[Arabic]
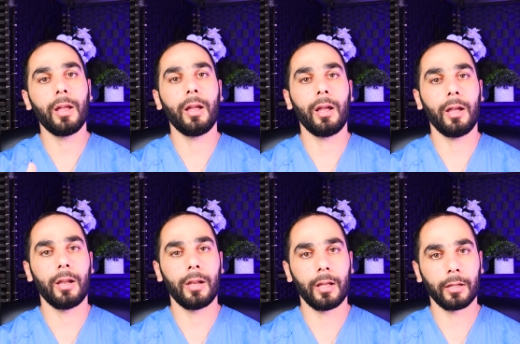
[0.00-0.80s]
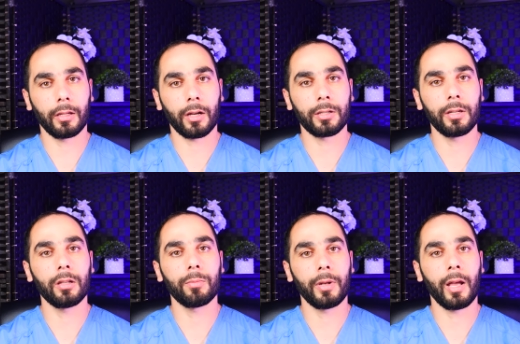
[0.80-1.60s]
آه،
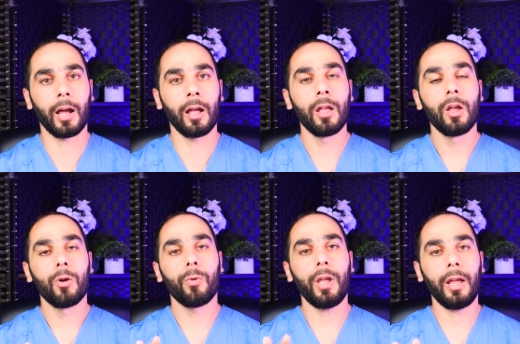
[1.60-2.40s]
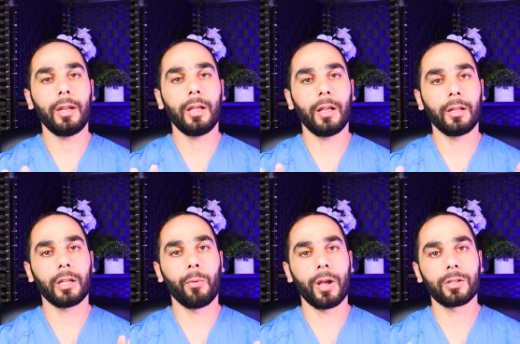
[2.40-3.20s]
تقسيط منها ويعني
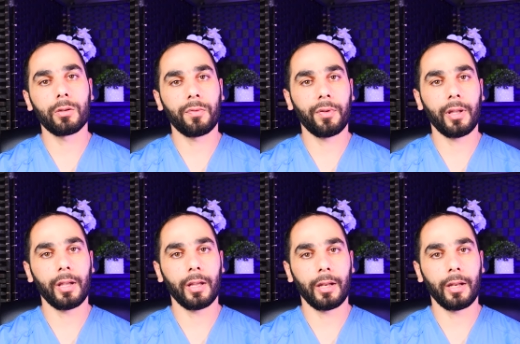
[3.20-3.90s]
التوازن في